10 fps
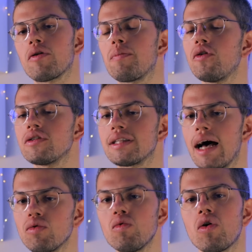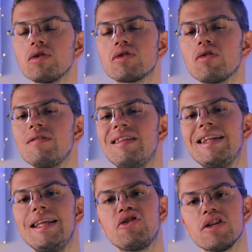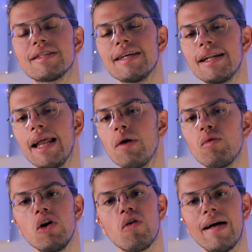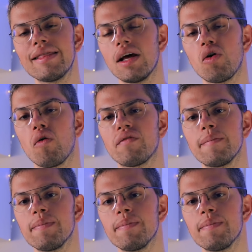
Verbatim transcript: proposta ad un costo di 17,99€,